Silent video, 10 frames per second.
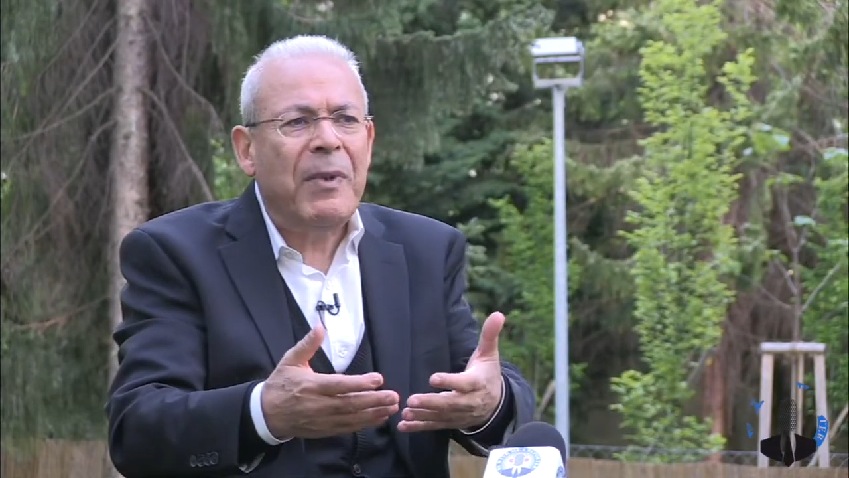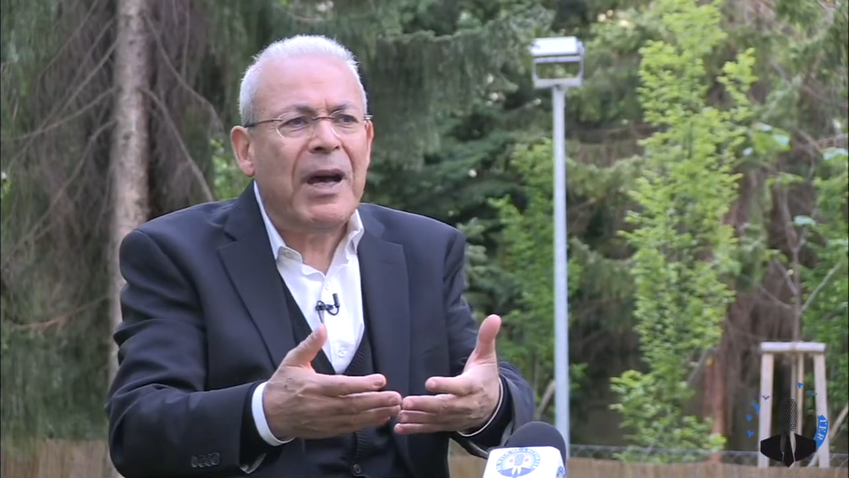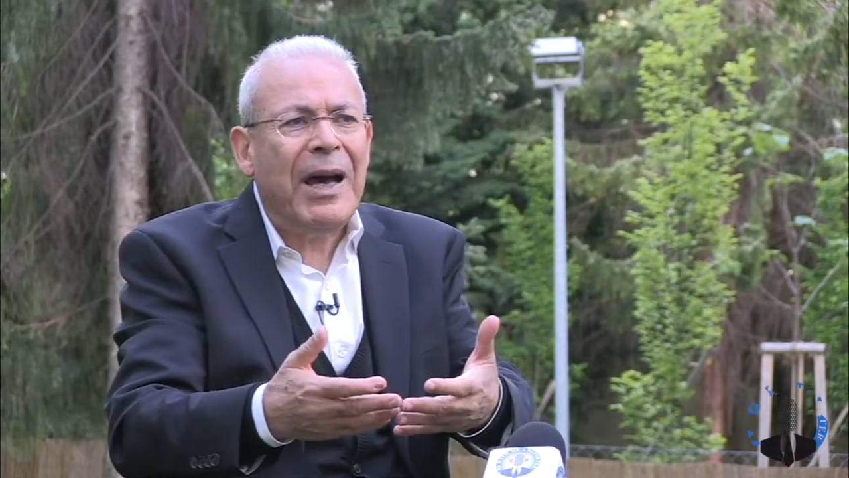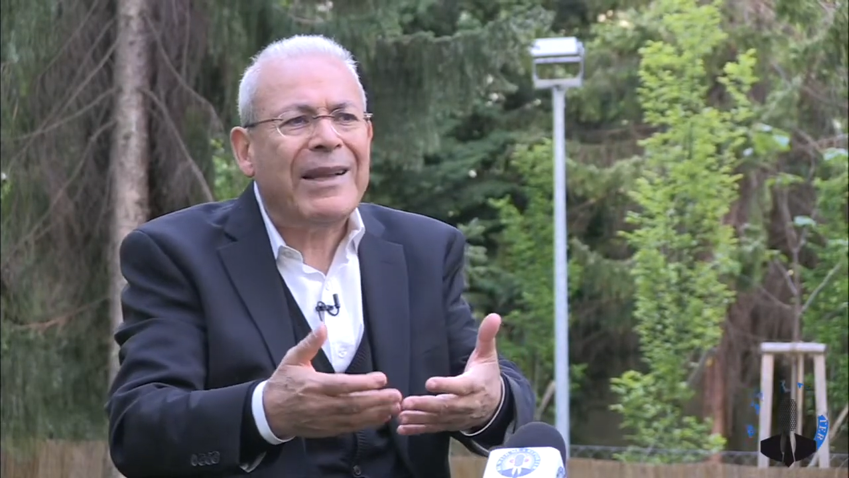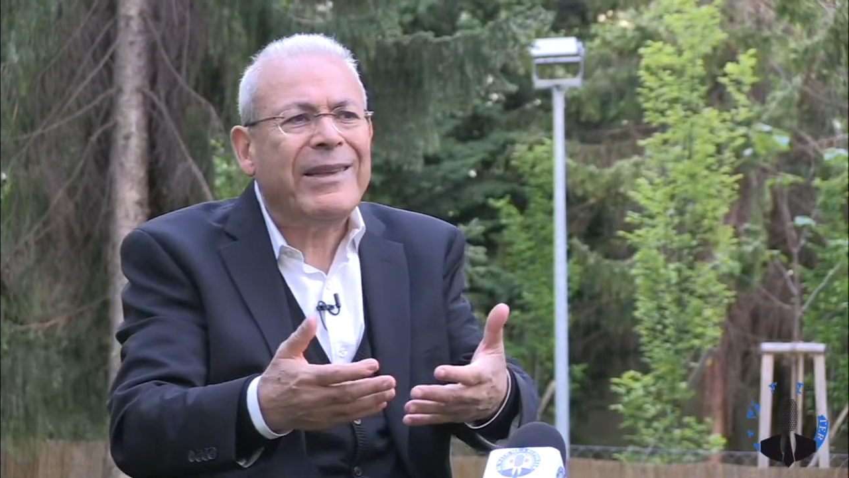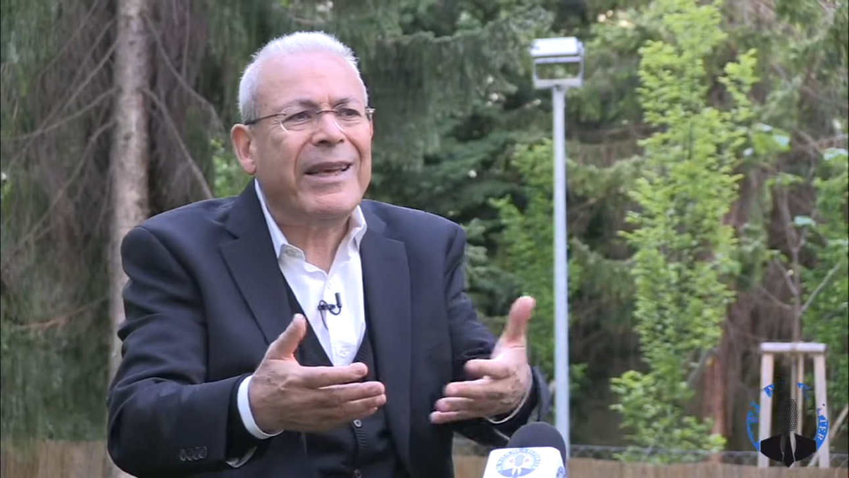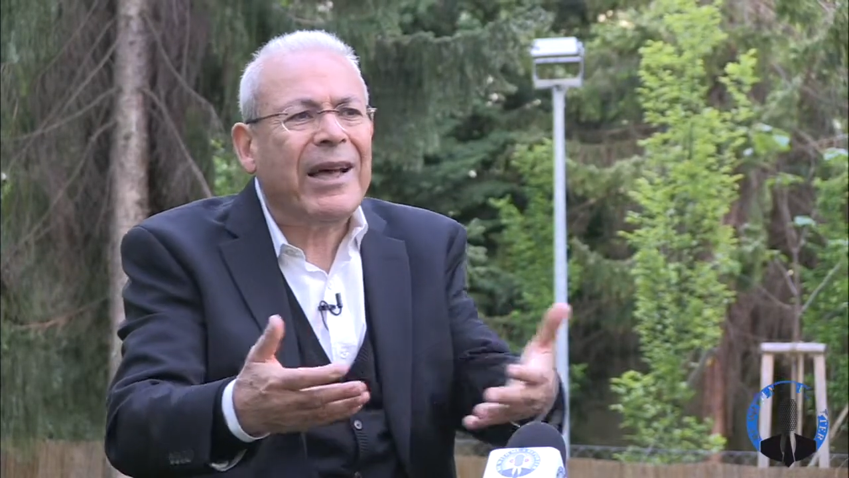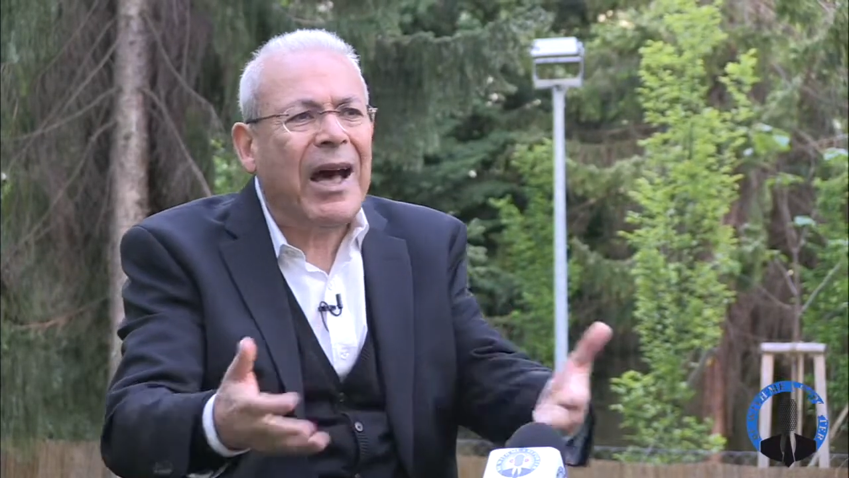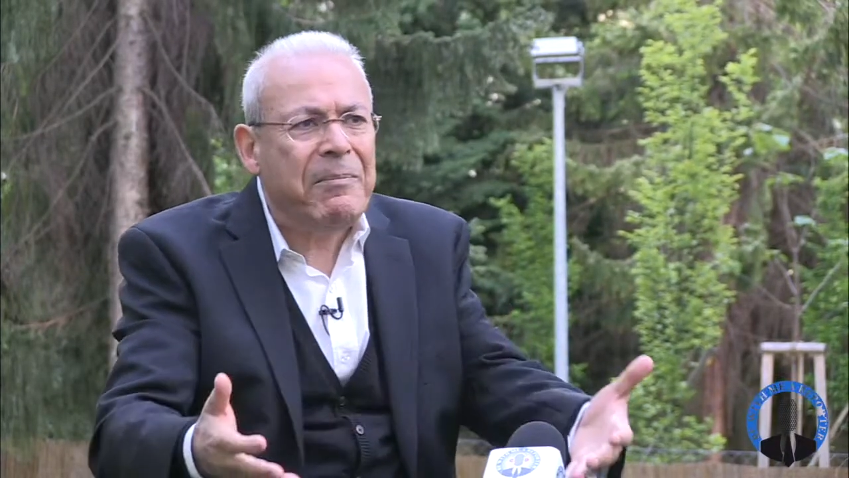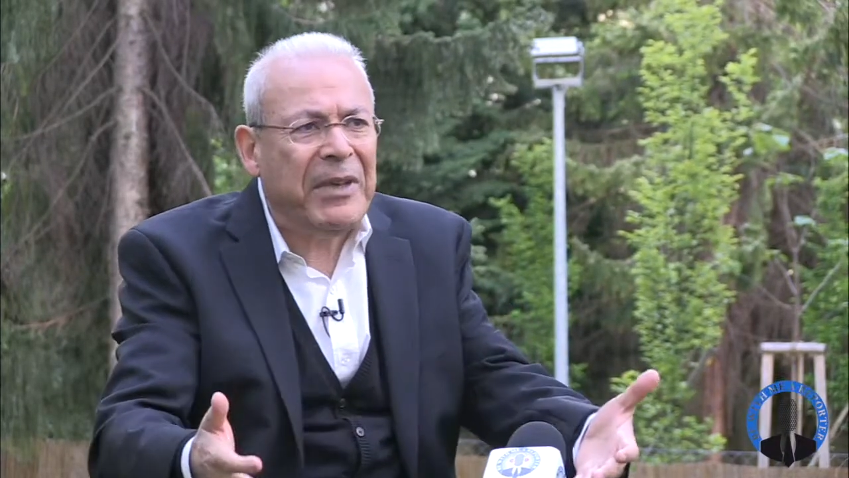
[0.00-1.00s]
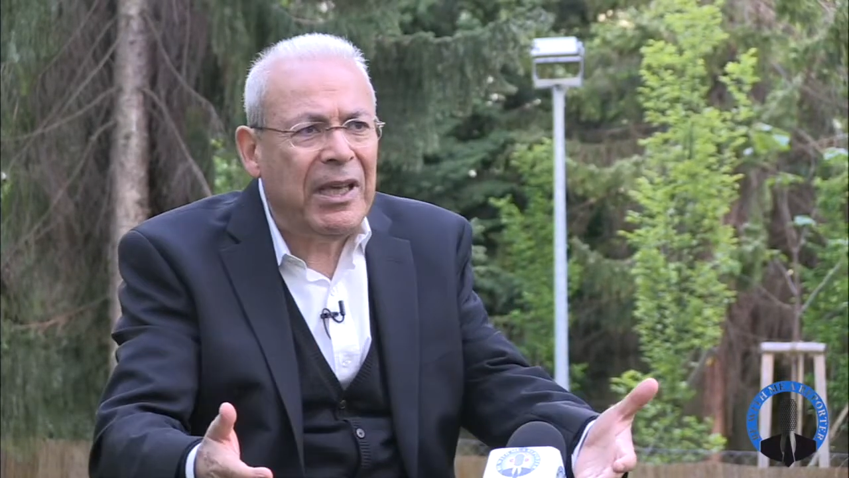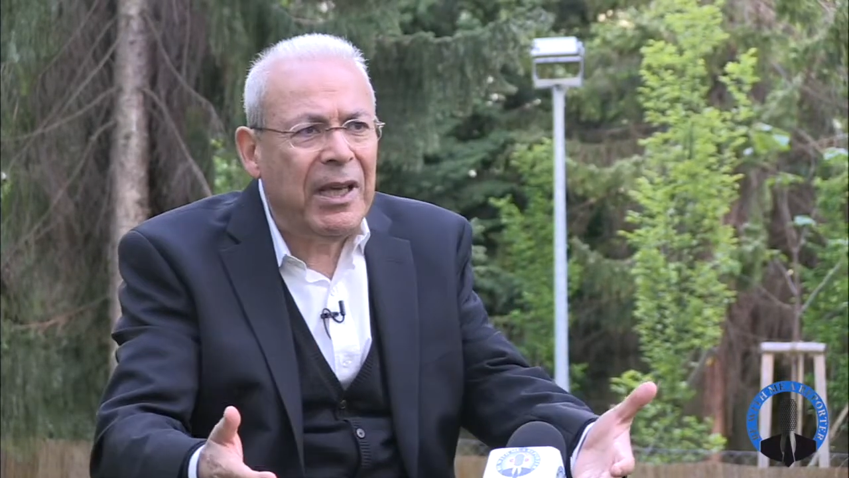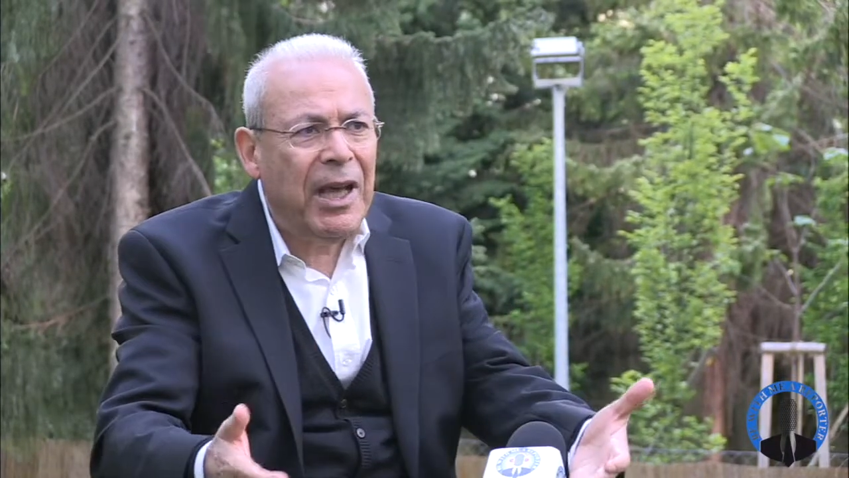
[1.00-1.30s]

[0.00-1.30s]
ارض اقامه